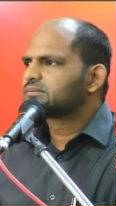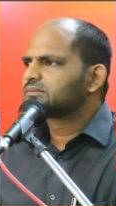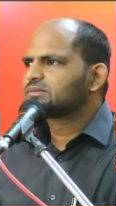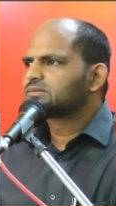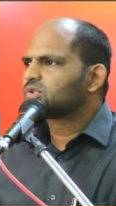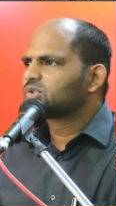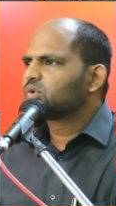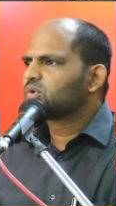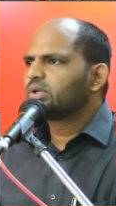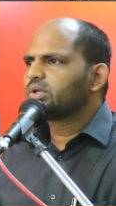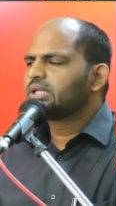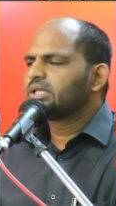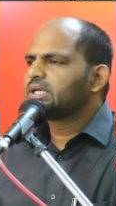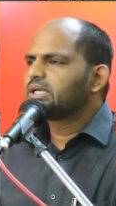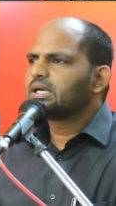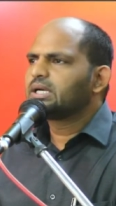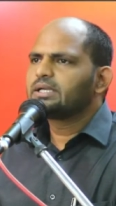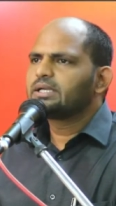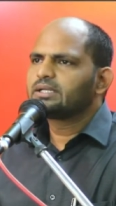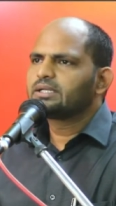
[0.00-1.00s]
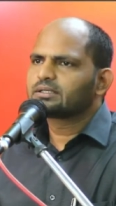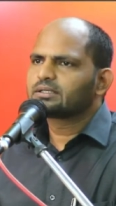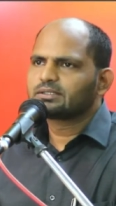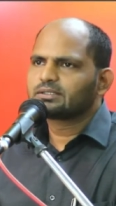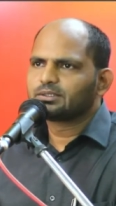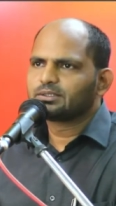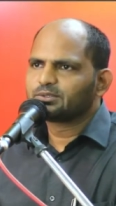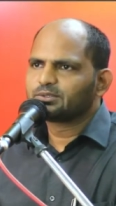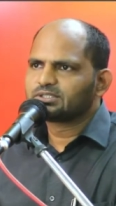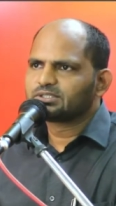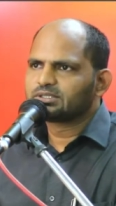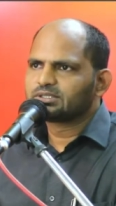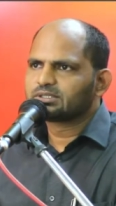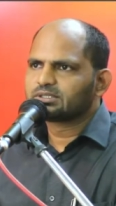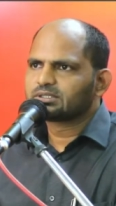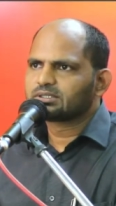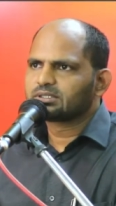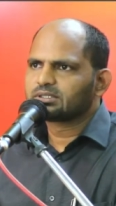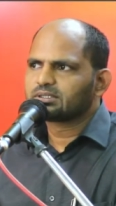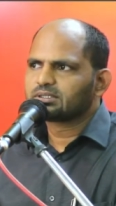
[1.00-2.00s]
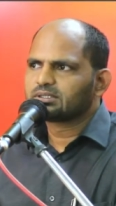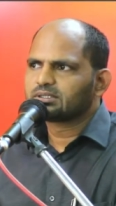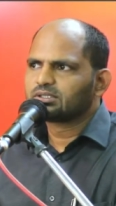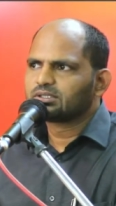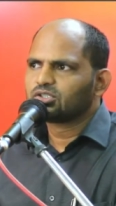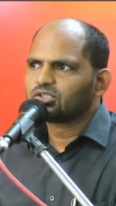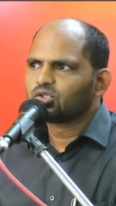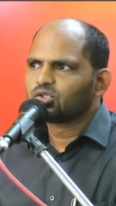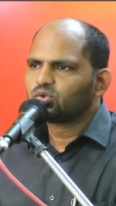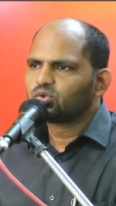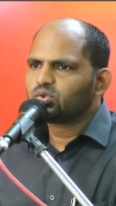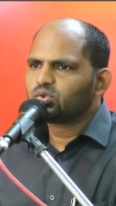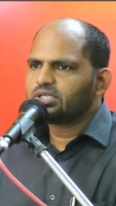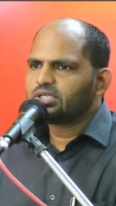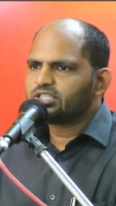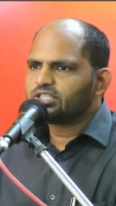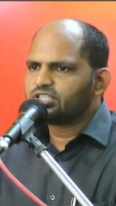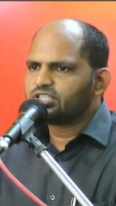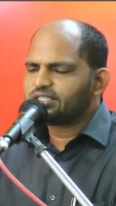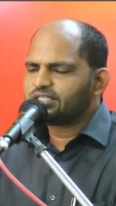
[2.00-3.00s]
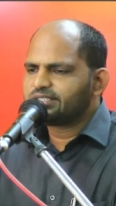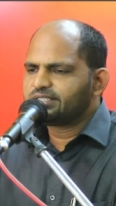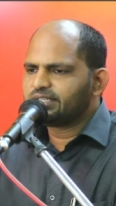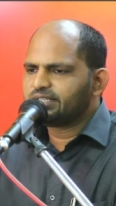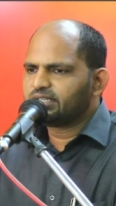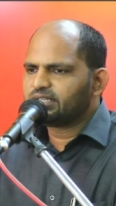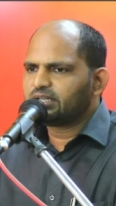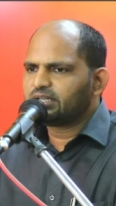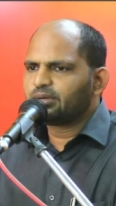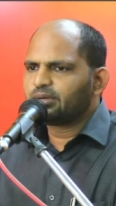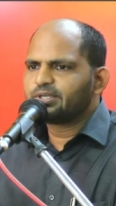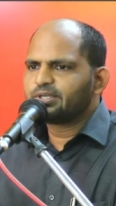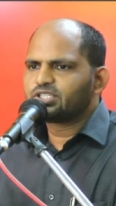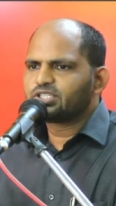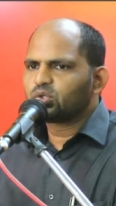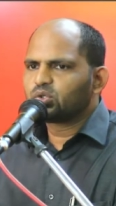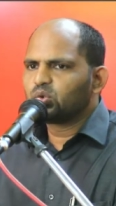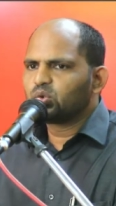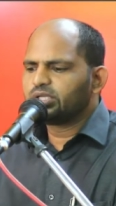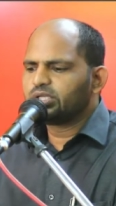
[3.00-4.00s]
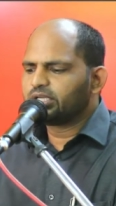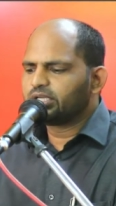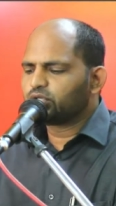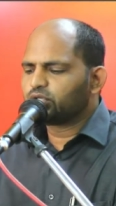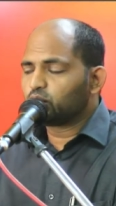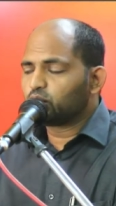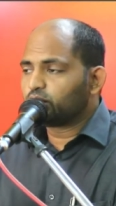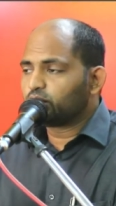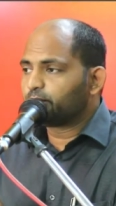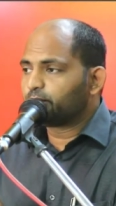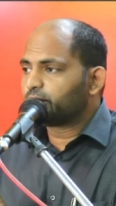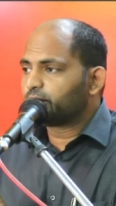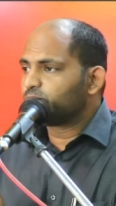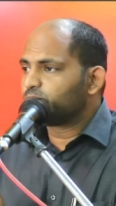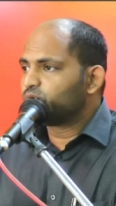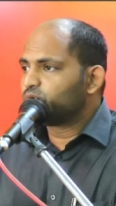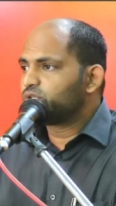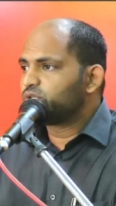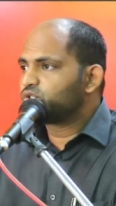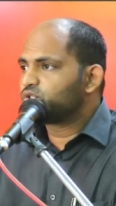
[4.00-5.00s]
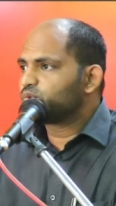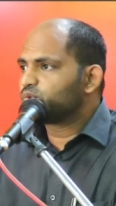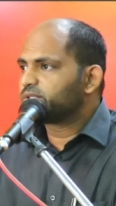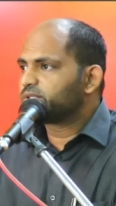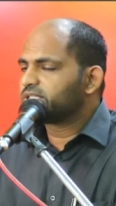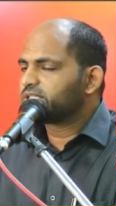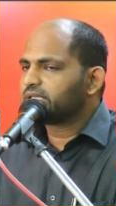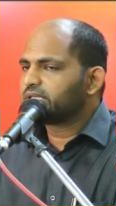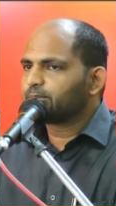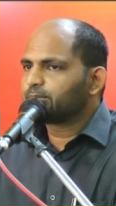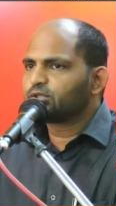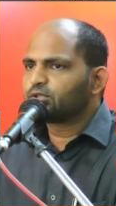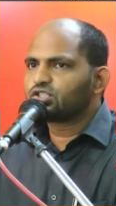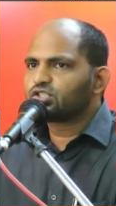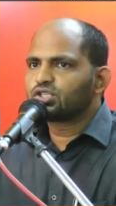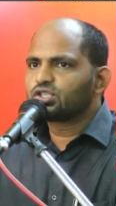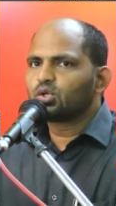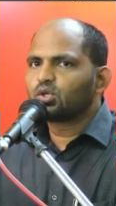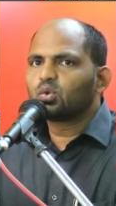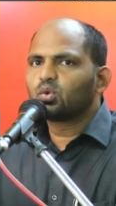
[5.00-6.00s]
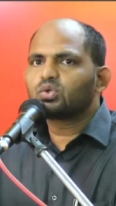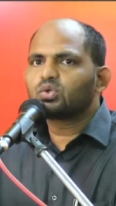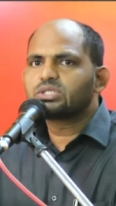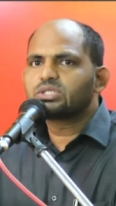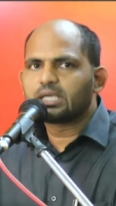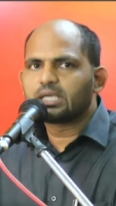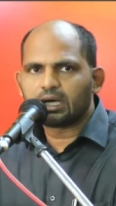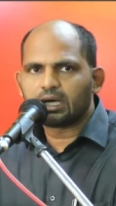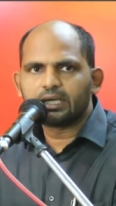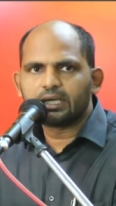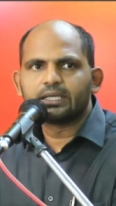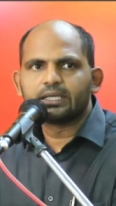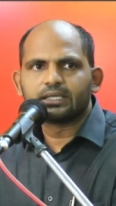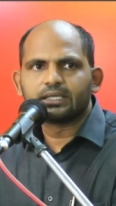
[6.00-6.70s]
कोई अधिकार नहीं रखते हम इस चीज़ का तो ये चीज़ सीखना हमें ज़रूरी है क्योंकि प्रभु यीशु मसीह ने अपने चेलों को सिखाई